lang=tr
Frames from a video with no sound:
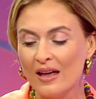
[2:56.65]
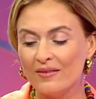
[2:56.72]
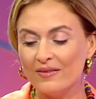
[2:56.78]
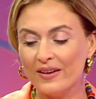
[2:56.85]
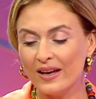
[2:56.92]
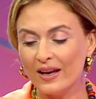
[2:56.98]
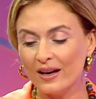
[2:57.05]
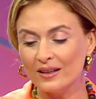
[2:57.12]

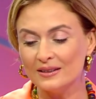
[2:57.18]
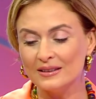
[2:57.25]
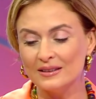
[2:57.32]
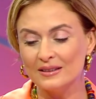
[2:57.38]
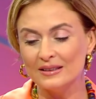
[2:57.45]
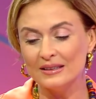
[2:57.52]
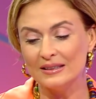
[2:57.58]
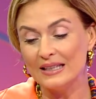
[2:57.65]
ve
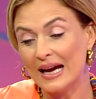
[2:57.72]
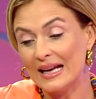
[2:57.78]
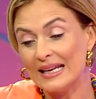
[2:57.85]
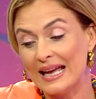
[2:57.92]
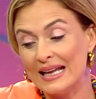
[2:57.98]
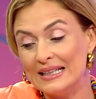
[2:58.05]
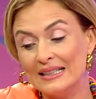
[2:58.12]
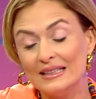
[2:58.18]
adı, yani
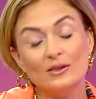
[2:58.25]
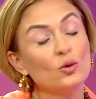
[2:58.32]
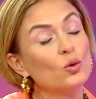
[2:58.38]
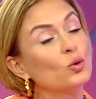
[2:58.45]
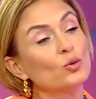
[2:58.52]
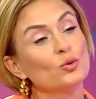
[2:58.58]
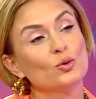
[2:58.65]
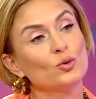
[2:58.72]
elini
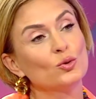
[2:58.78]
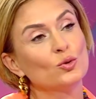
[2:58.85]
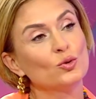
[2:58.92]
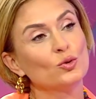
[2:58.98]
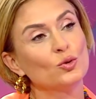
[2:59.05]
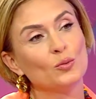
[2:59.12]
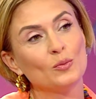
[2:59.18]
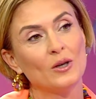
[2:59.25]

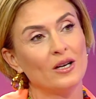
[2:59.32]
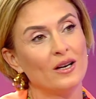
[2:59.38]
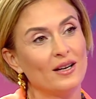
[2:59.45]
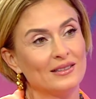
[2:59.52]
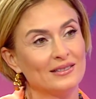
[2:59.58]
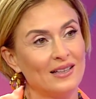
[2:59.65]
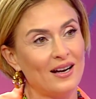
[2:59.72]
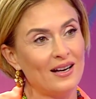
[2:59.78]
dokundurduğun tüm
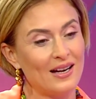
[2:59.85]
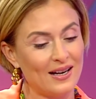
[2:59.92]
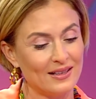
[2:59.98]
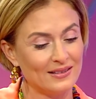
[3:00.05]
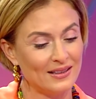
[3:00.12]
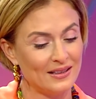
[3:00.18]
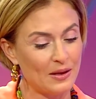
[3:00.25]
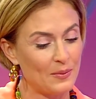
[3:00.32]

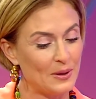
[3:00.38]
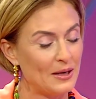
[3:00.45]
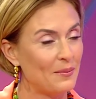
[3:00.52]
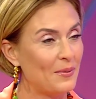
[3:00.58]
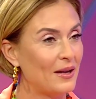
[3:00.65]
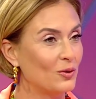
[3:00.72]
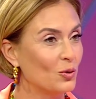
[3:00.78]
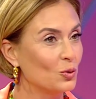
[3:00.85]
karakterlerden hemen
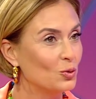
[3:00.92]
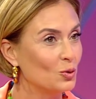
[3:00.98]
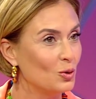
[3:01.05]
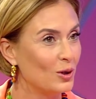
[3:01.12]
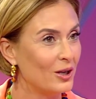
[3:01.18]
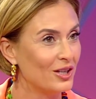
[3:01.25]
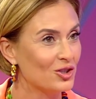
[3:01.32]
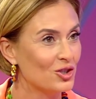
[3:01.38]
hemen
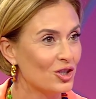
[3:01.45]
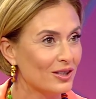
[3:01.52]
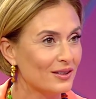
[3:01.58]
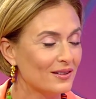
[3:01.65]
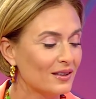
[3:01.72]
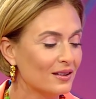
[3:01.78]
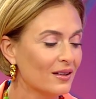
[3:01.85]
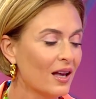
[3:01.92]
ödülle
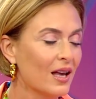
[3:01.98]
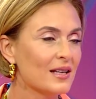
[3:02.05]
çıktın.